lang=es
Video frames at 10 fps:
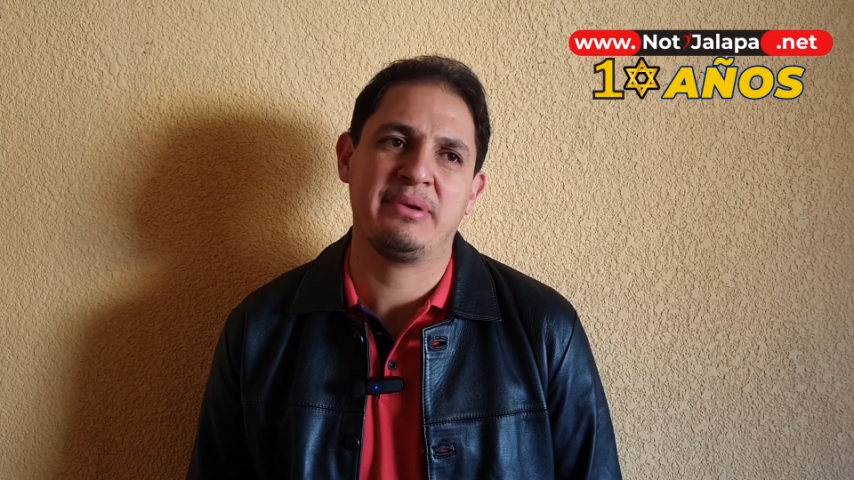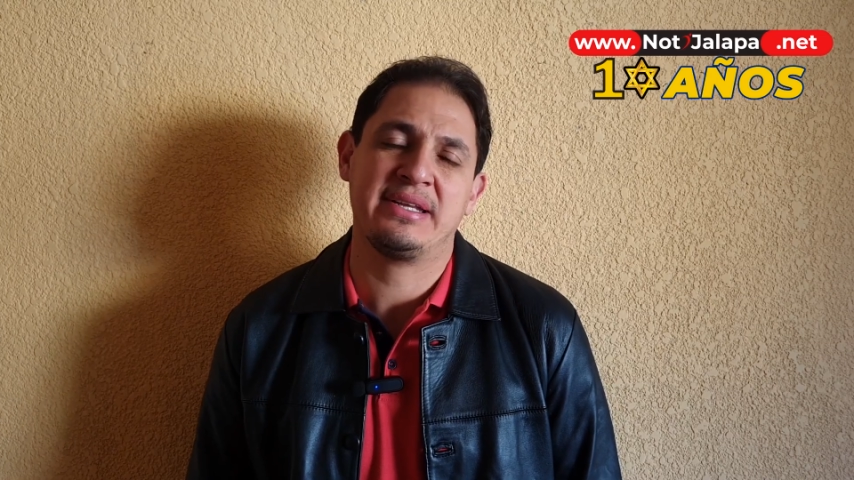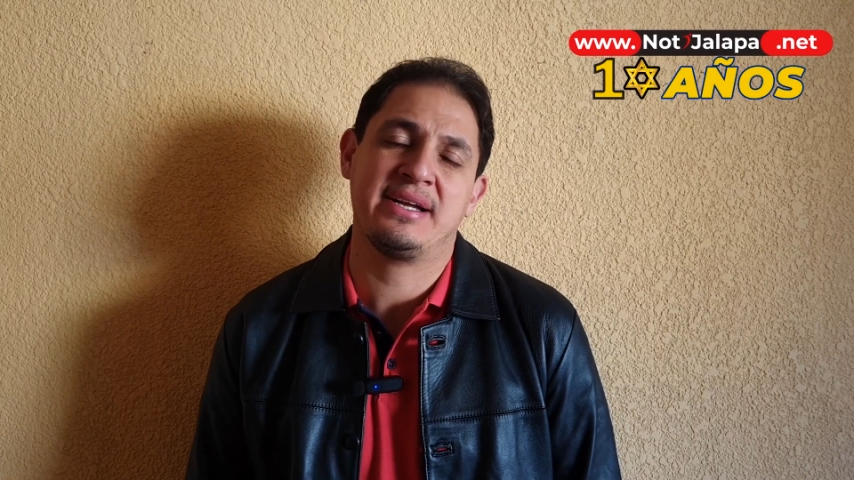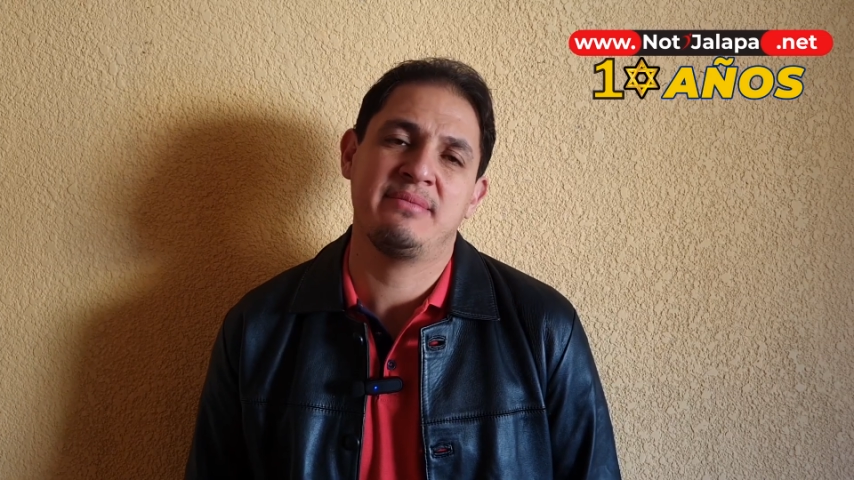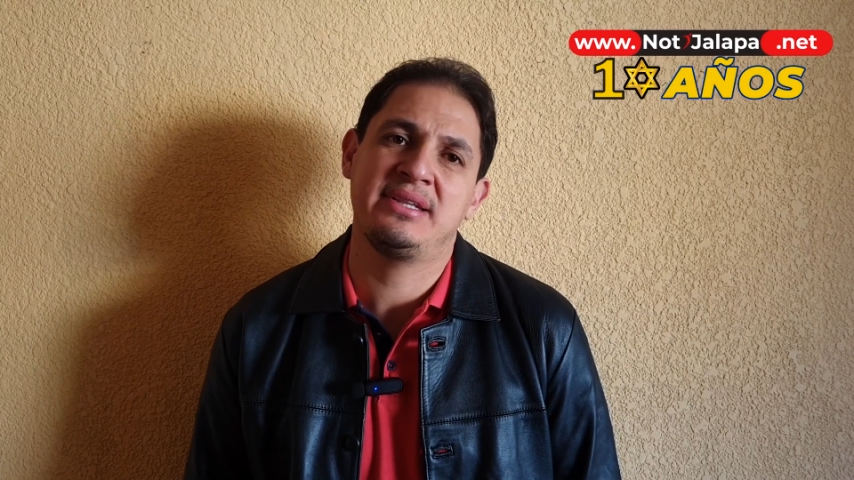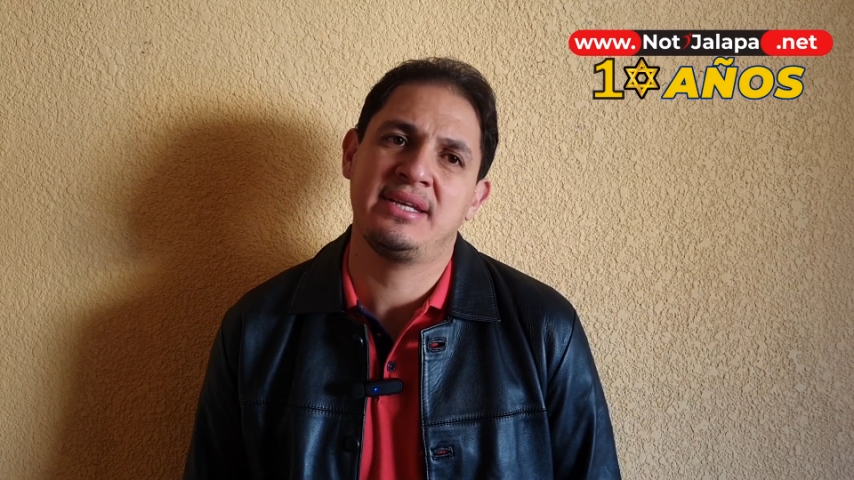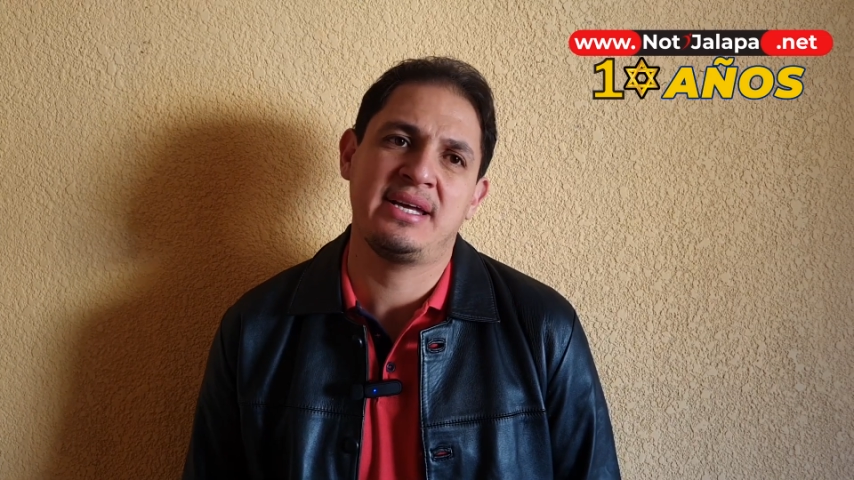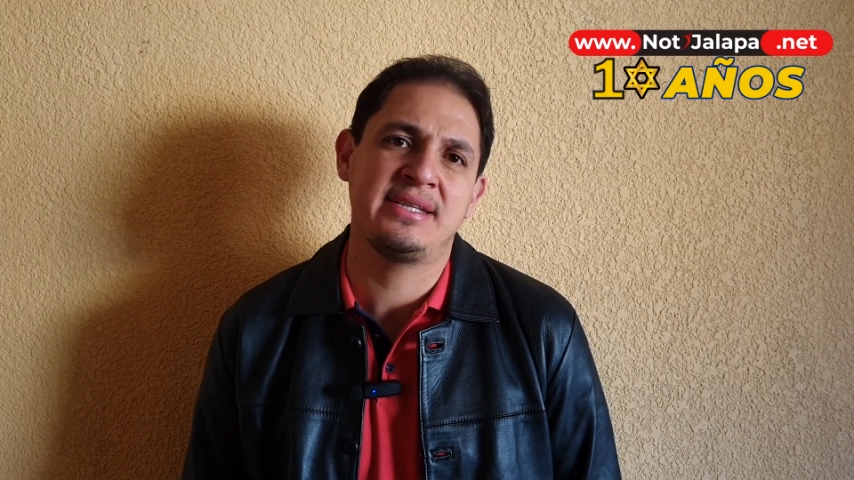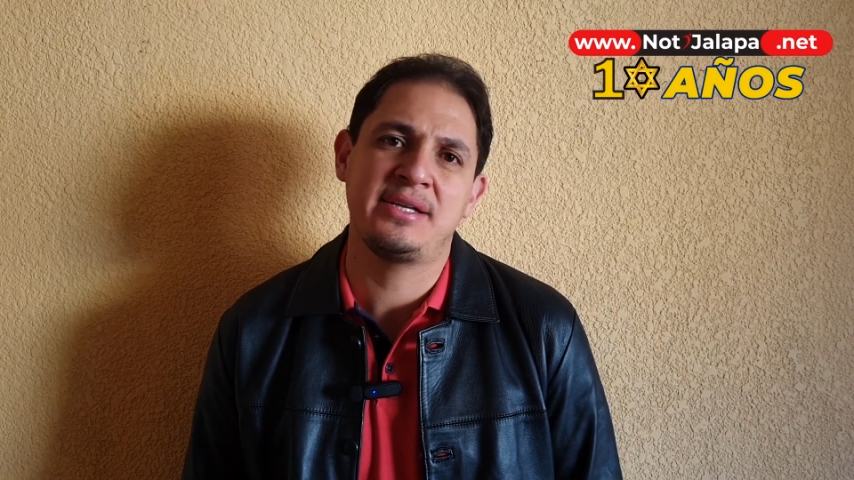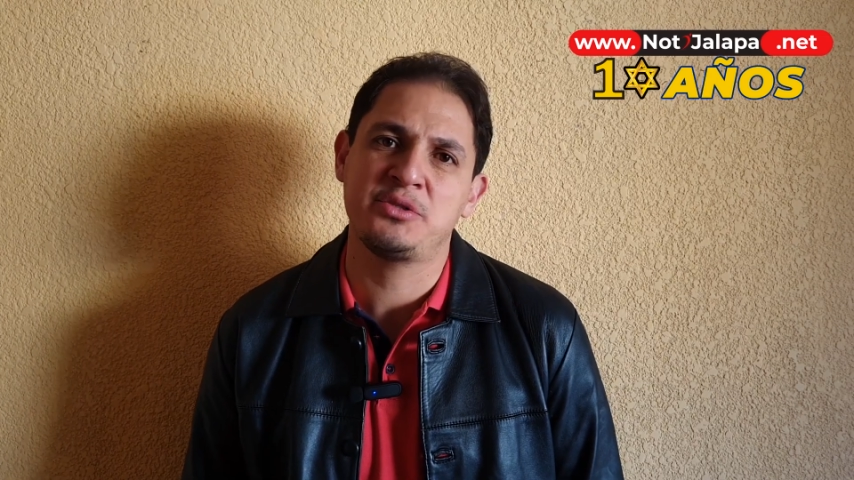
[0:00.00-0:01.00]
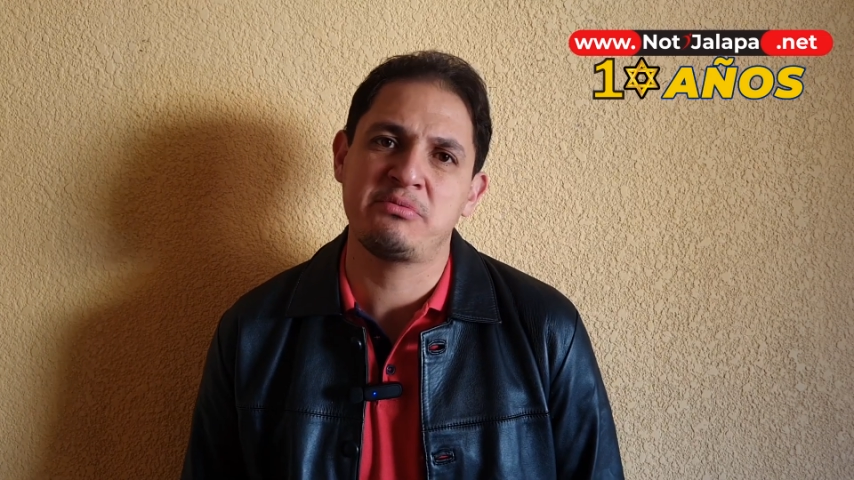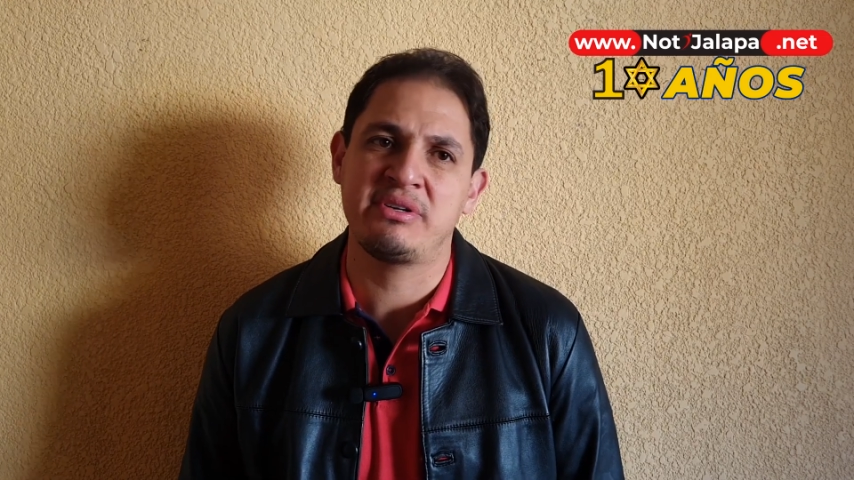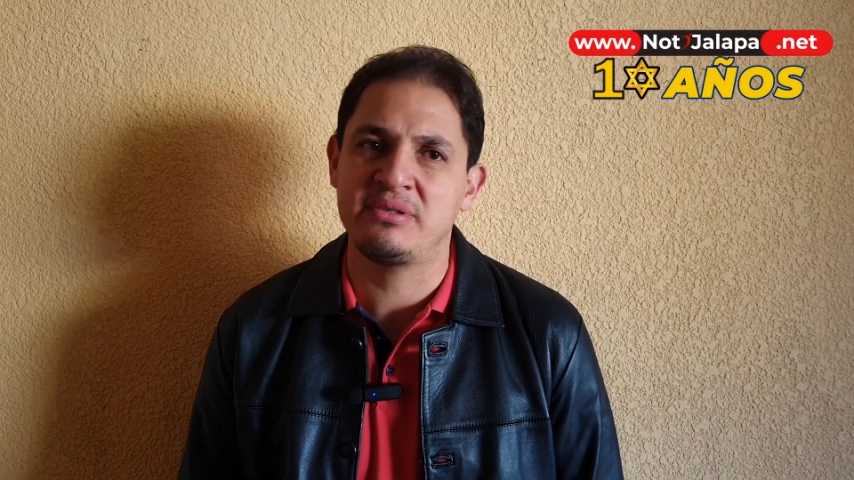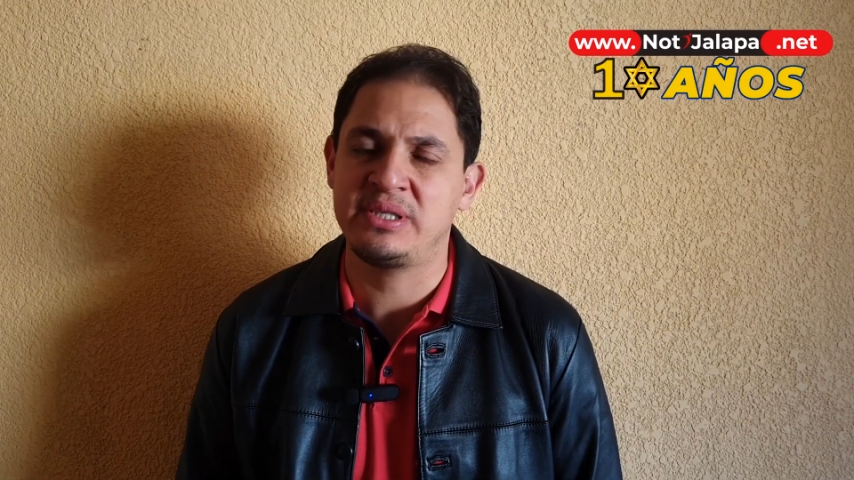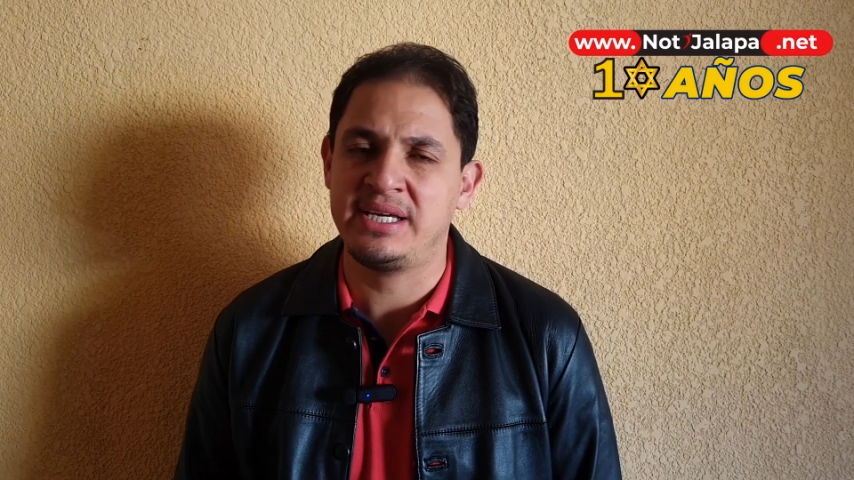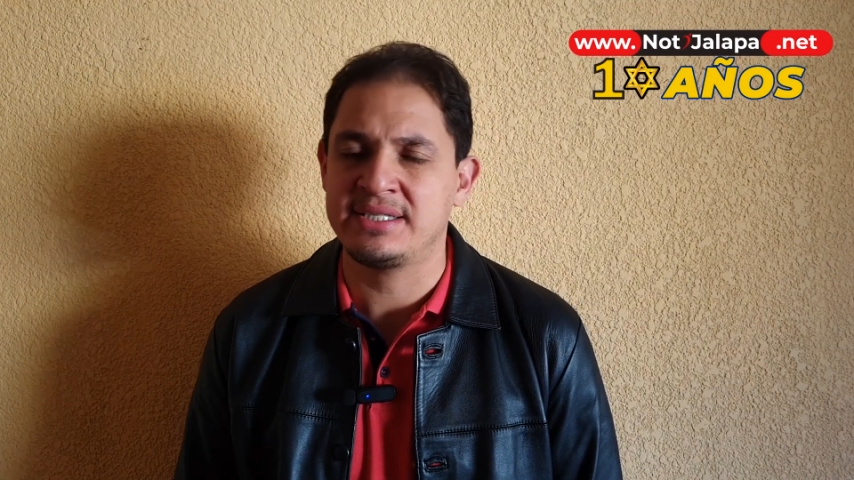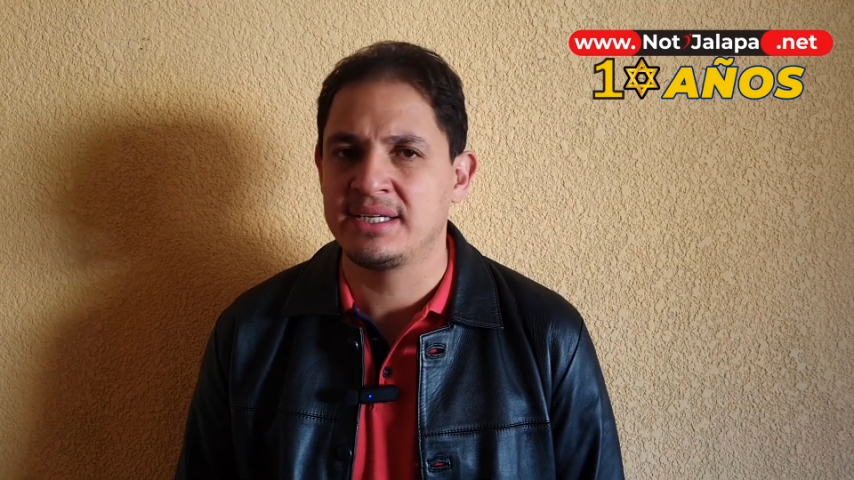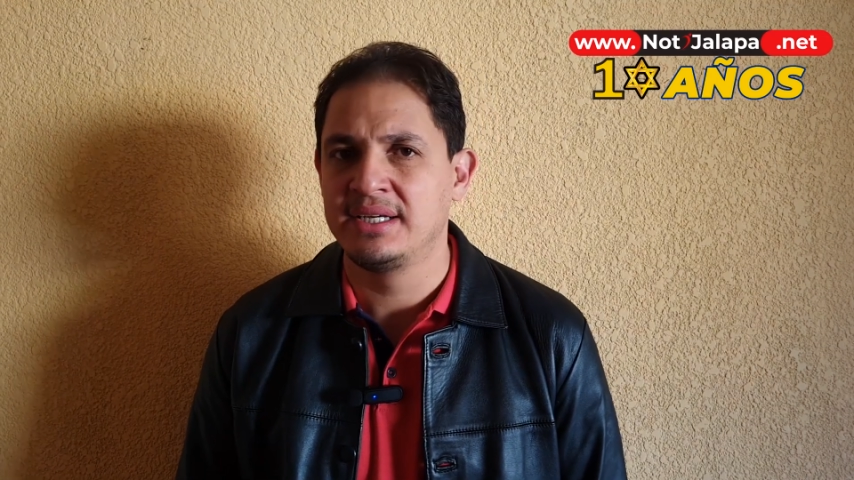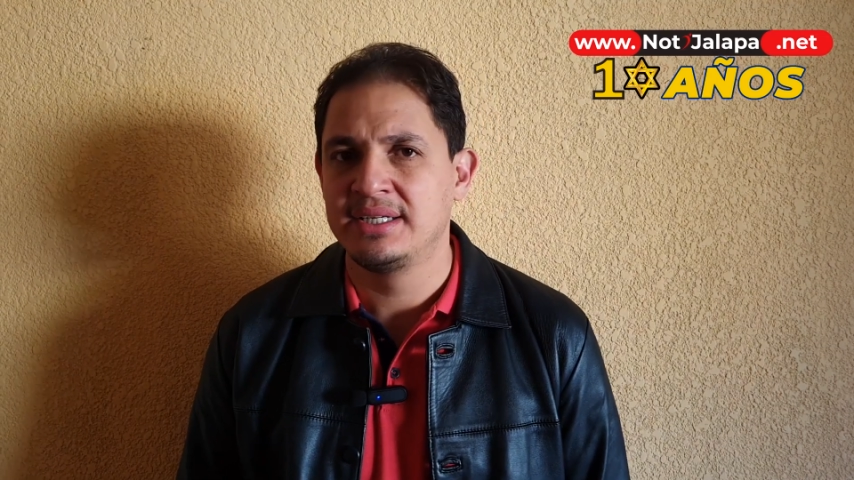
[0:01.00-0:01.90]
prácticamente ya desde los primeros días